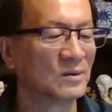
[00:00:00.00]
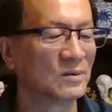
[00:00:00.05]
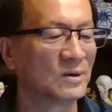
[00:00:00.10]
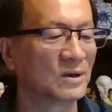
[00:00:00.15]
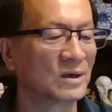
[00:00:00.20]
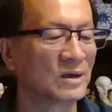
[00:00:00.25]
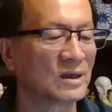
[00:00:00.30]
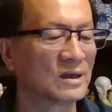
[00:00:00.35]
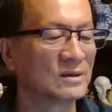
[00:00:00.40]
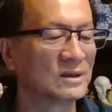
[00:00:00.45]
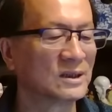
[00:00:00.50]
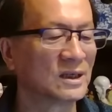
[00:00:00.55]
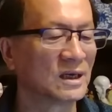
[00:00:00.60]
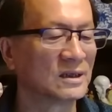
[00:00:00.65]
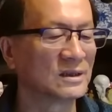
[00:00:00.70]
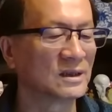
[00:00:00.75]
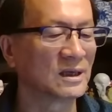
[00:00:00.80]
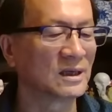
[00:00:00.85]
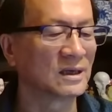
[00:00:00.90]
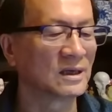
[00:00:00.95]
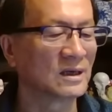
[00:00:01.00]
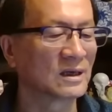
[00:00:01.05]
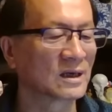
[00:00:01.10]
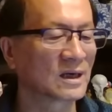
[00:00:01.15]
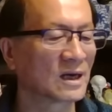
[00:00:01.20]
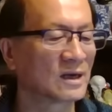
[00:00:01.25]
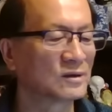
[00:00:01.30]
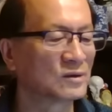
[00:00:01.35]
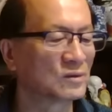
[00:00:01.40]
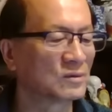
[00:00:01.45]
我要给你讲讲
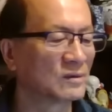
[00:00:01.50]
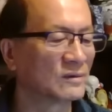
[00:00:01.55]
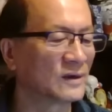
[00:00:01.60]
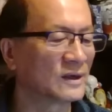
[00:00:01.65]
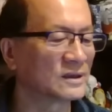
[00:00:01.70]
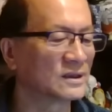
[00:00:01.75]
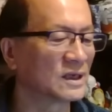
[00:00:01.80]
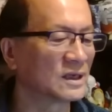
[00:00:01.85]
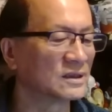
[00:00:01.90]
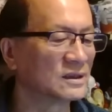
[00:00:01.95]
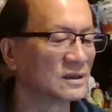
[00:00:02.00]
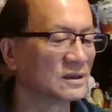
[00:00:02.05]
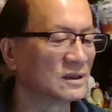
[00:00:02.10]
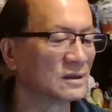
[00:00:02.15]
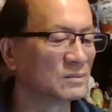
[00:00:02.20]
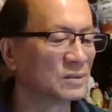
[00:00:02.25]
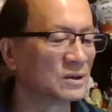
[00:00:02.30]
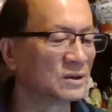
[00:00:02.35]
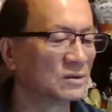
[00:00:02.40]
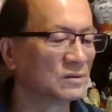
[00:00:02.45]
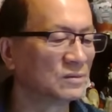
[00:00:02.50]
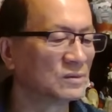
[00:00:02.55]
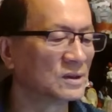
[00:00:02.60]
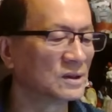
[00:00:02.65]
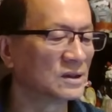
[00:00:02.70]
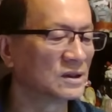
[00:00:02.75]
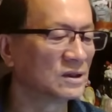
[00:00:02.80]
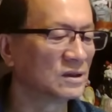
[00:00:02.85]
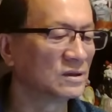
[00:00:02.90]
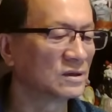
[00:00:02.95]
看中国网站今天披露
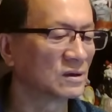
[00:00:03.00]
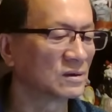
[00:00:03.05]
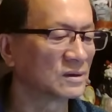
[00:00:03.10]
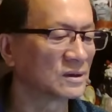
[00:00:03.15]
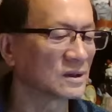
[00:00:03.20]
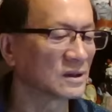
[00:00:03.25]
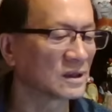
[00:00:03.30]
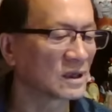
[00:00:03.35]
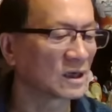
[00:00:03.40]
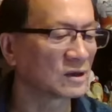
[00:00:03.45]
的新消息。